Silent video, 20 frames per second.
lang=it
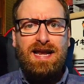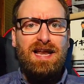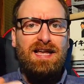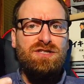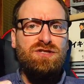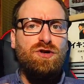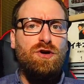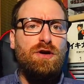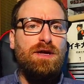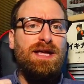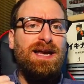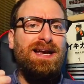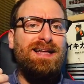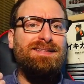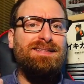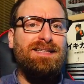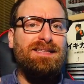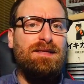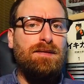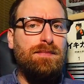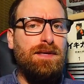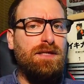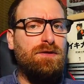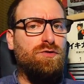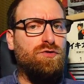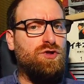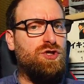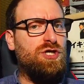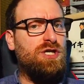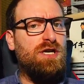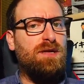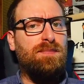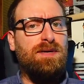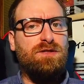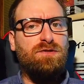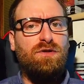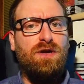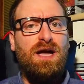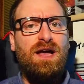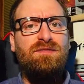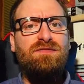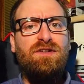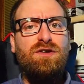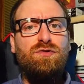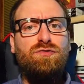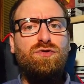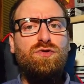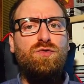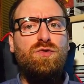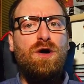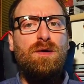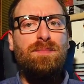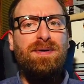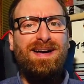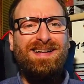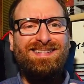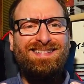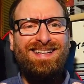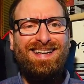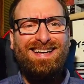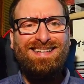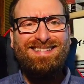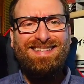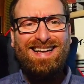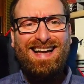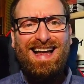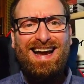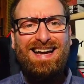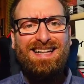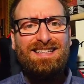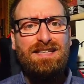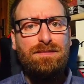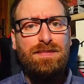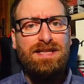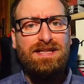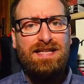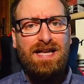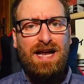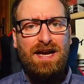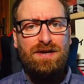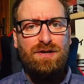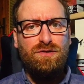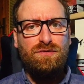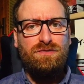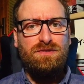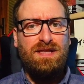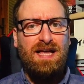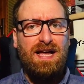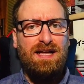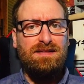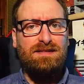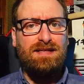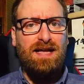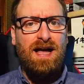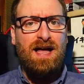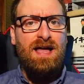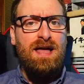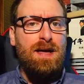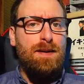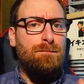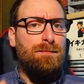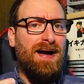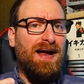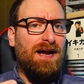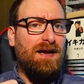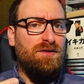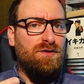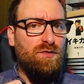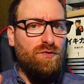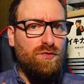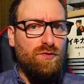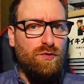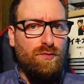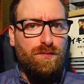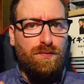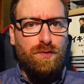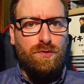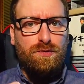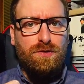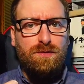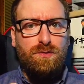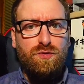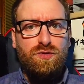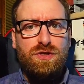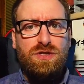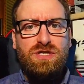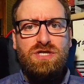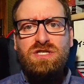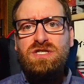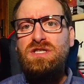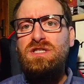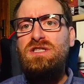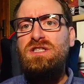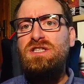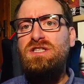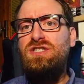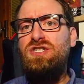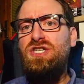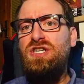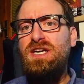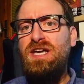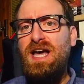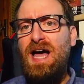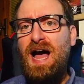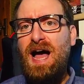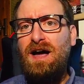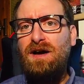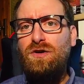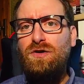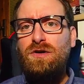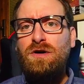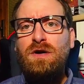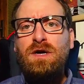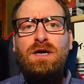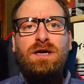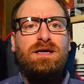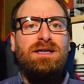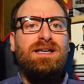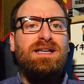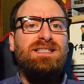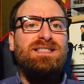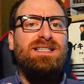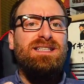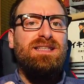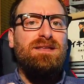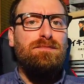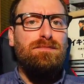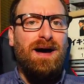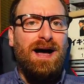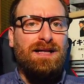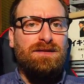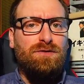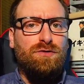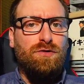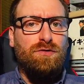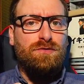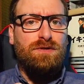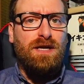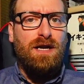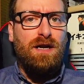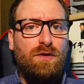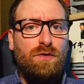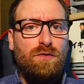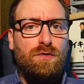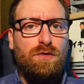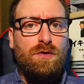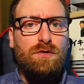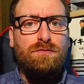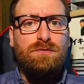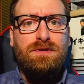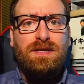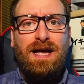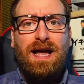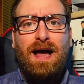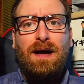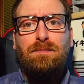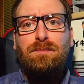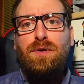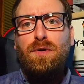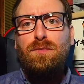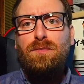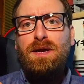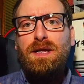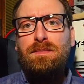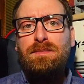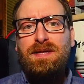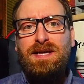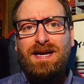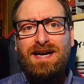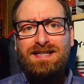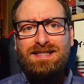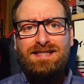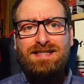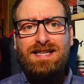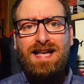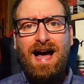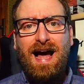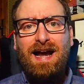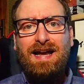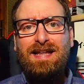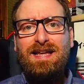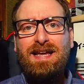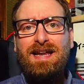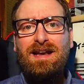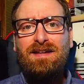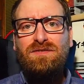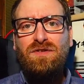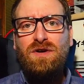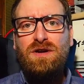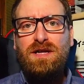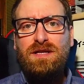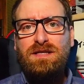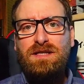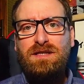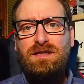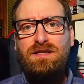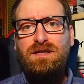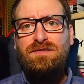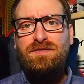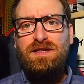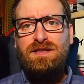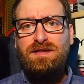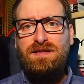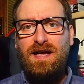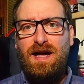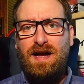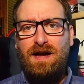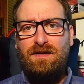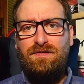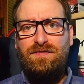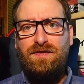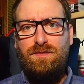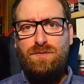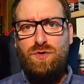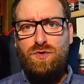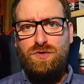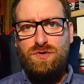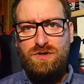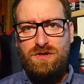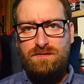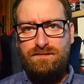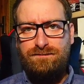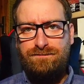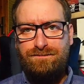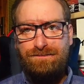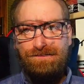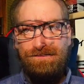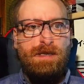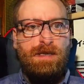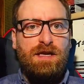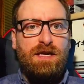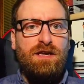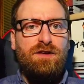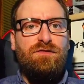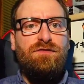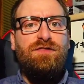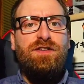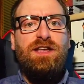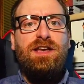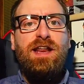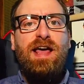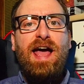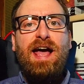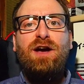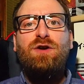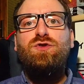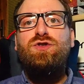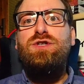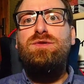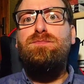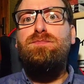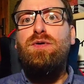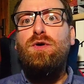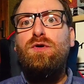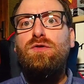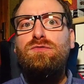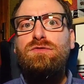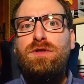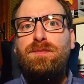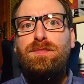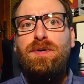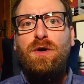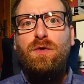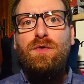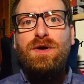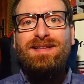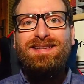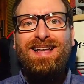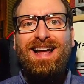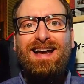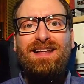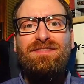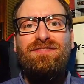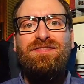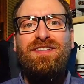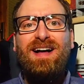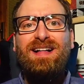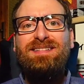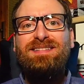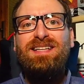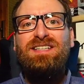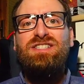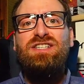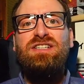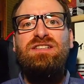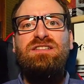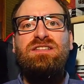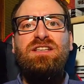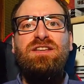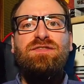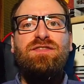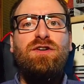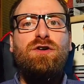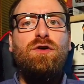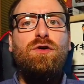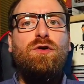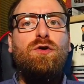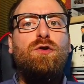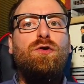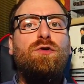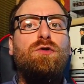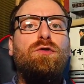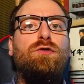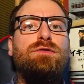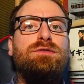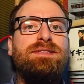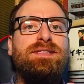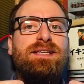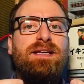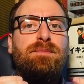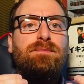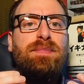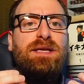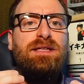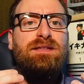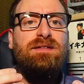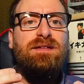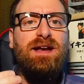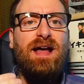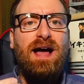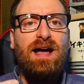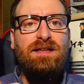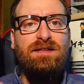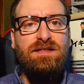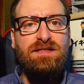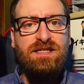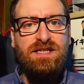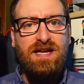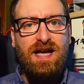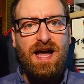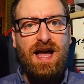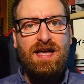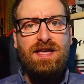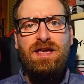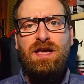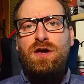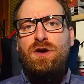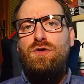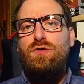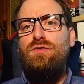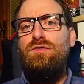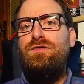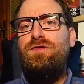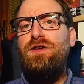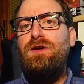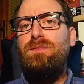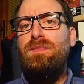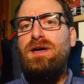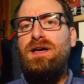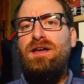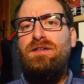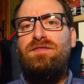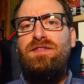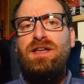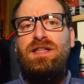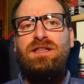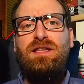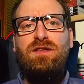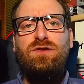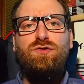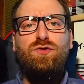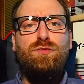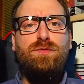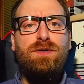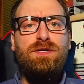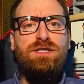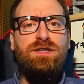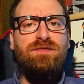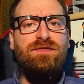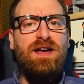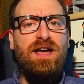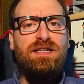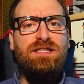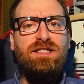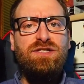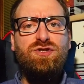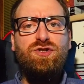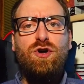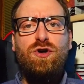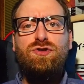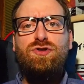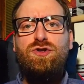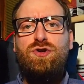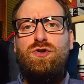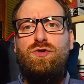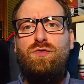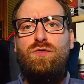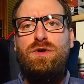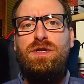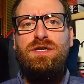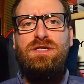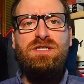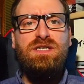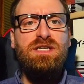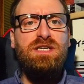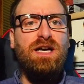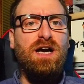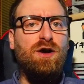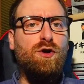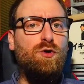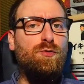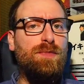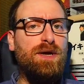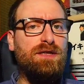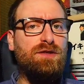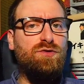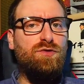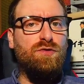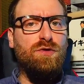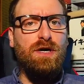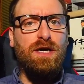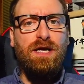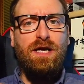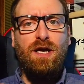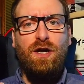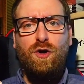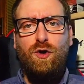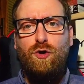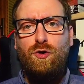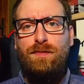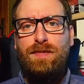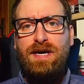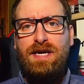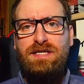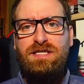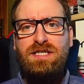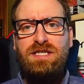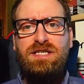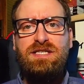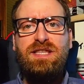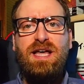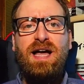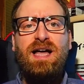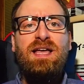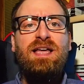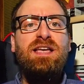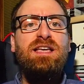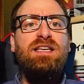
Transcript: La storia è l'adattamento cinematografico di un'opera teatrale di metà anni 80, parla di un gruppo di musicisti di Chicago che si dibattono loro tra problemi razziali e la voglia di diventare famosi. Infine eccoci pronti per un Natale fantascientifico con The Midnight Sky, un film che vede in duplice veste George Clooney sia come attore che come regista.